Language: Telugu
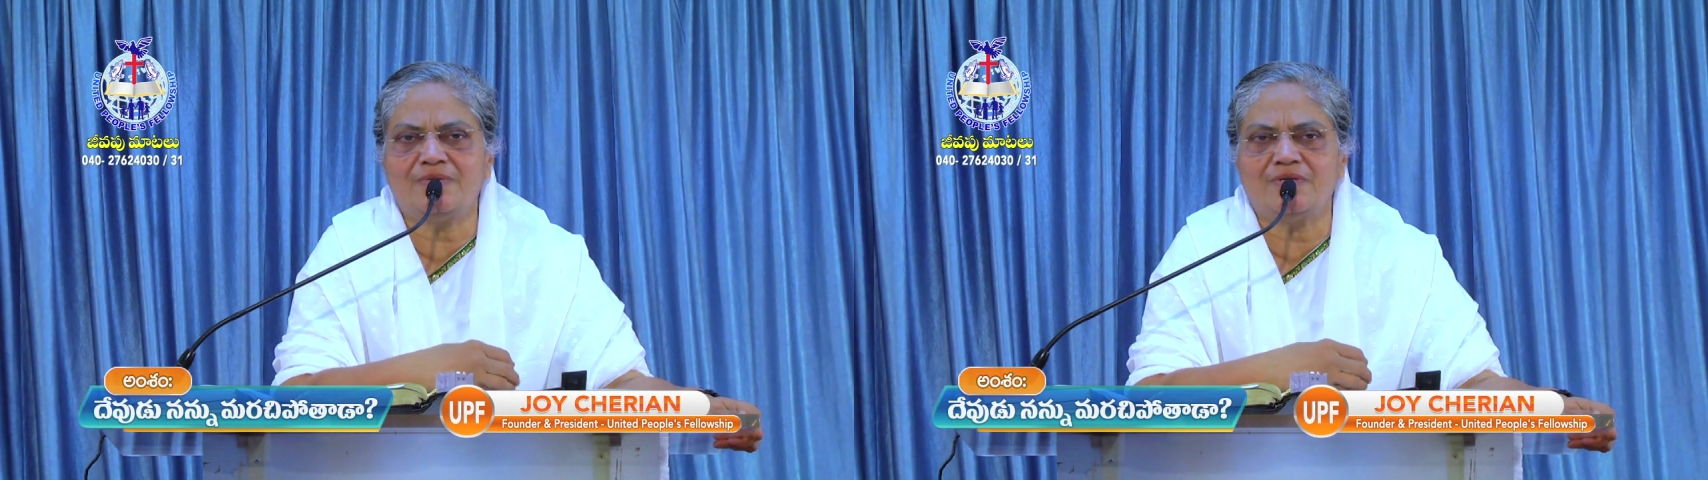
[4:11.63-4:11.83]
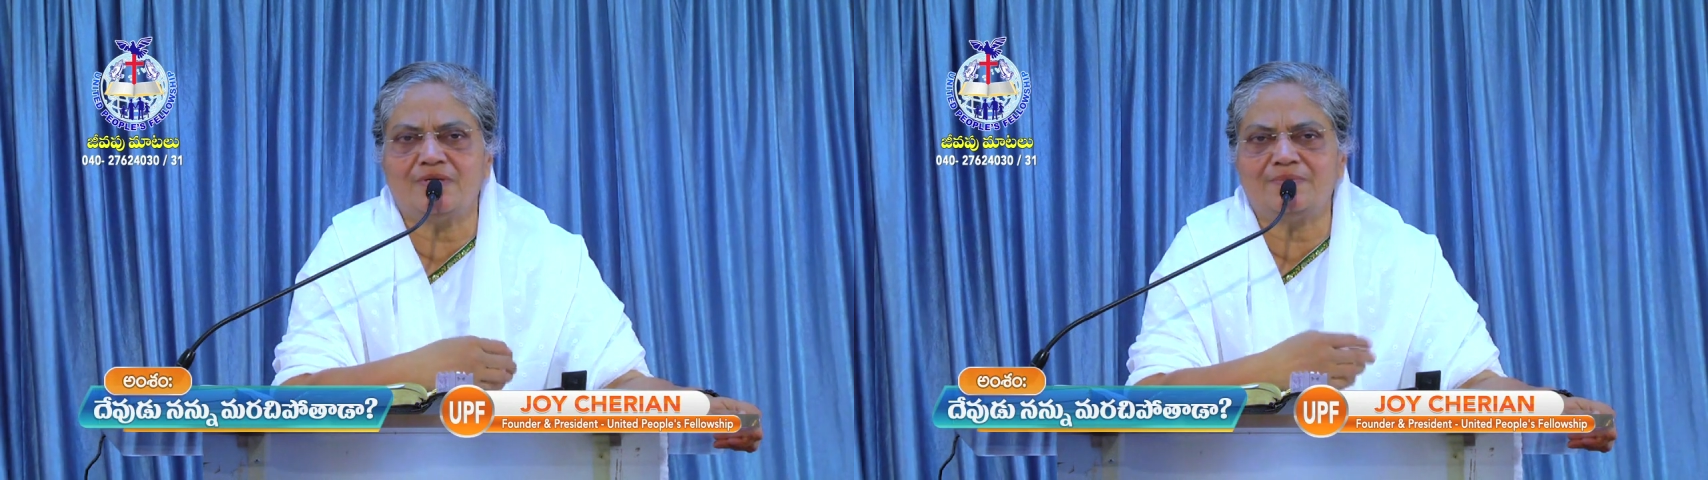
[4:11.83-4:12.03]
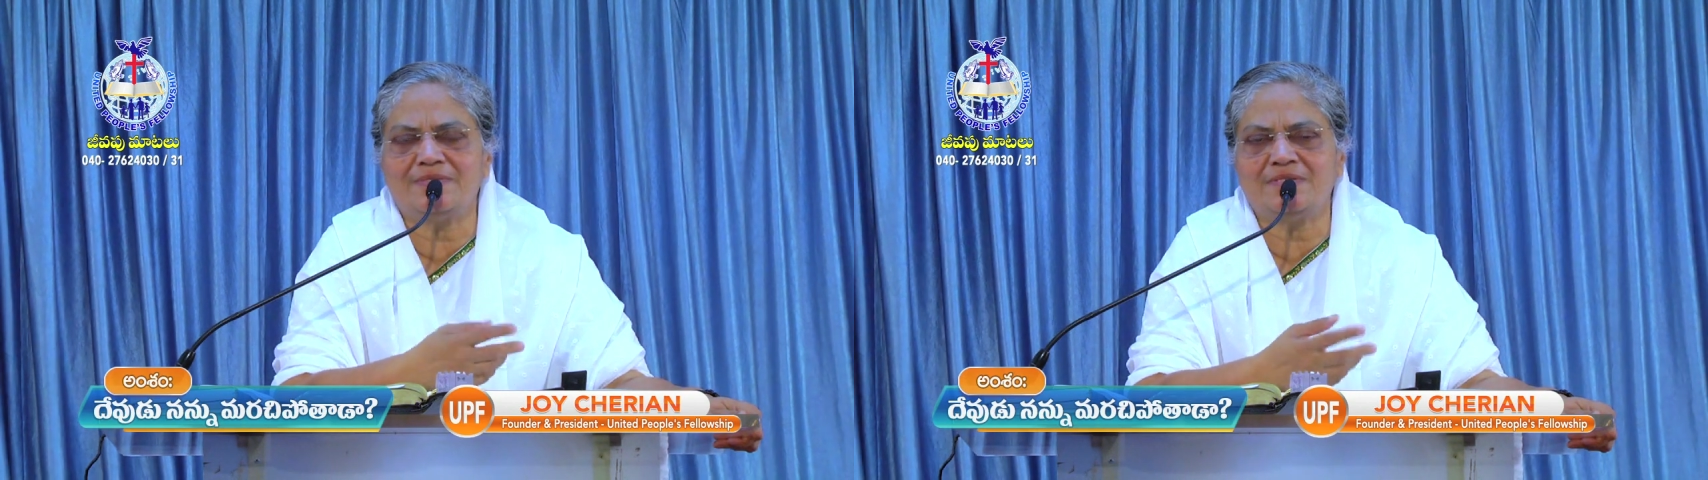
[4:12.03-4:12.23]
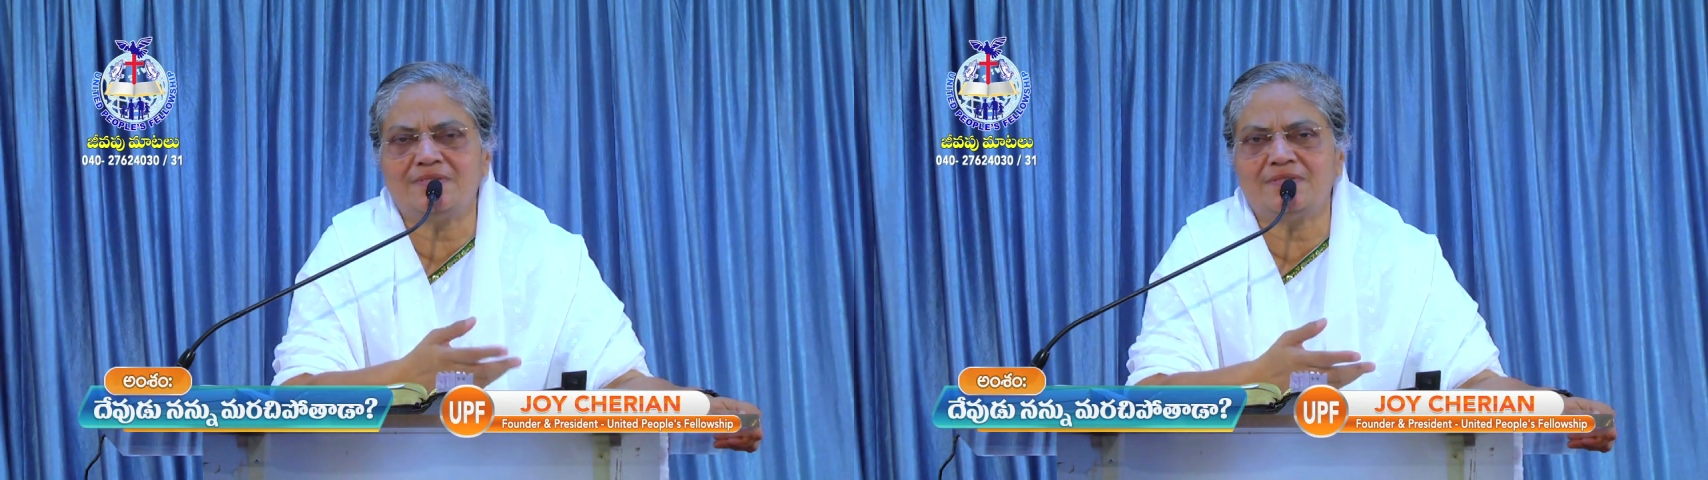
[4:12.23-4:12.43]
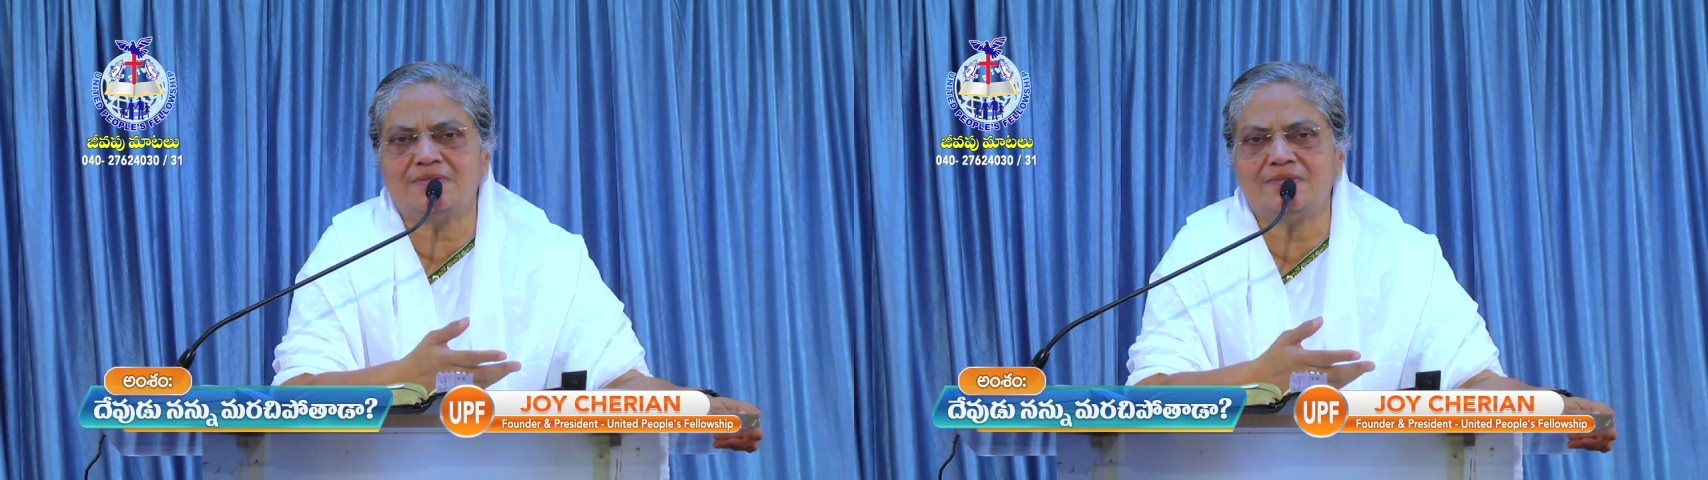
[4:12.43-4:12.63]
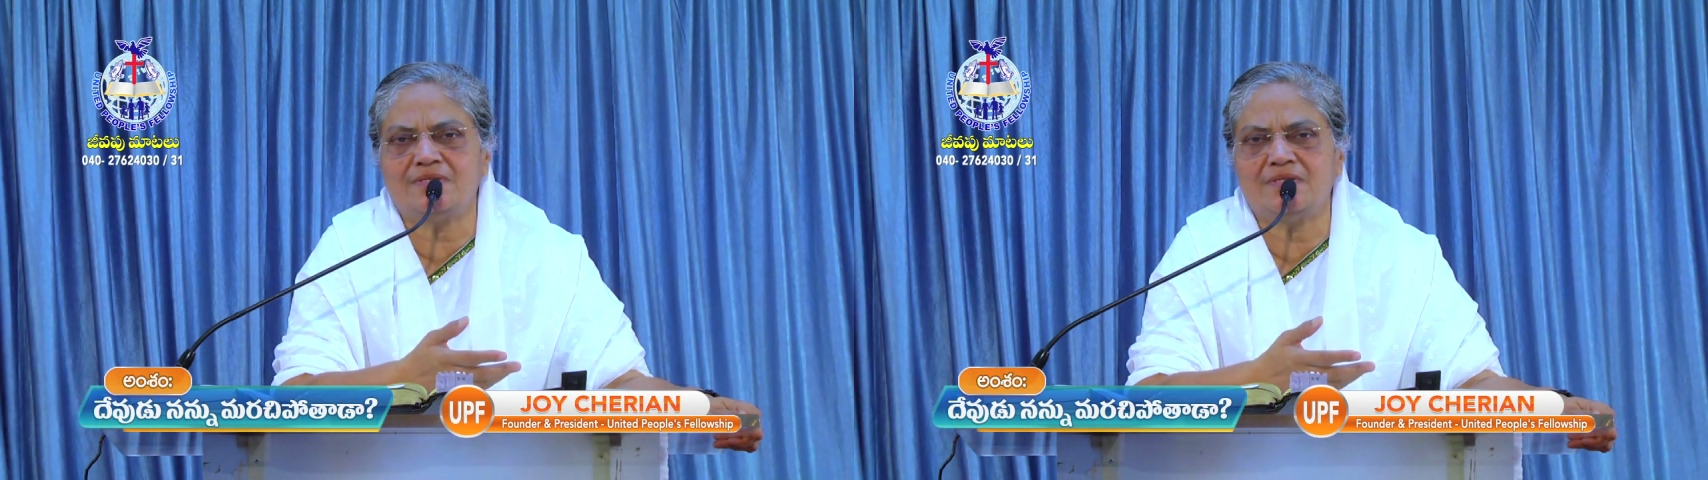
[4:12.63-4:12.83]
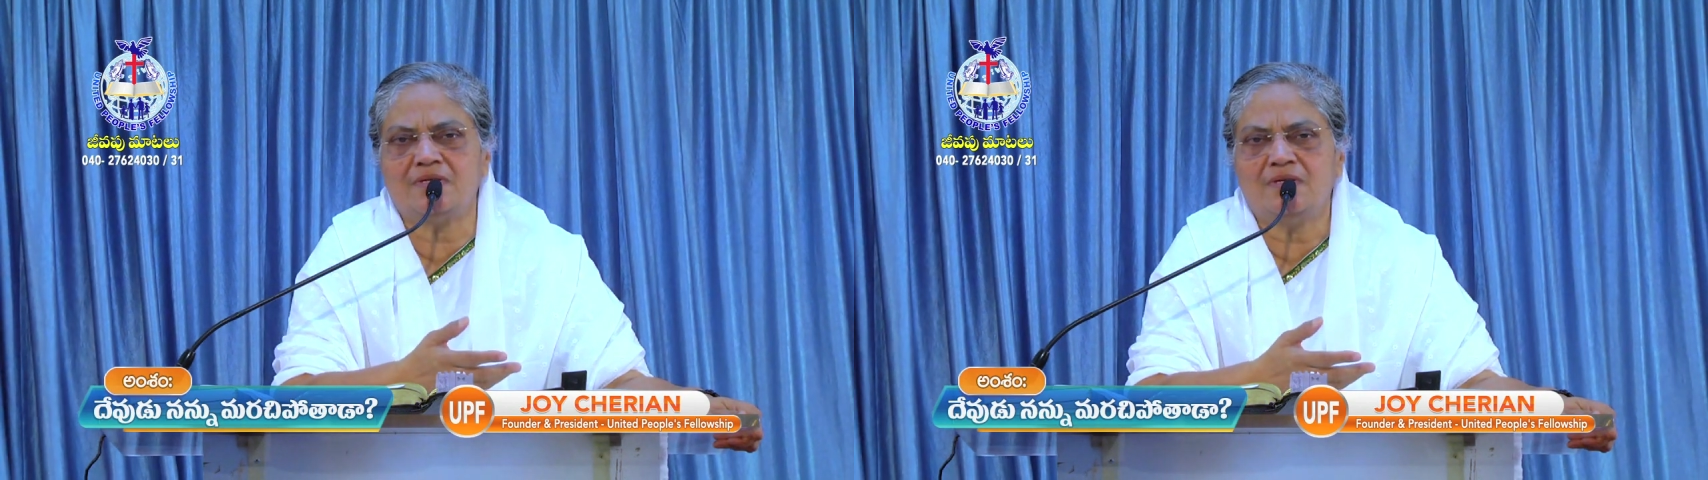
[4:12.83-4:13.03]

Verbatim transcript: జ్ఞాపకం చేసుకొని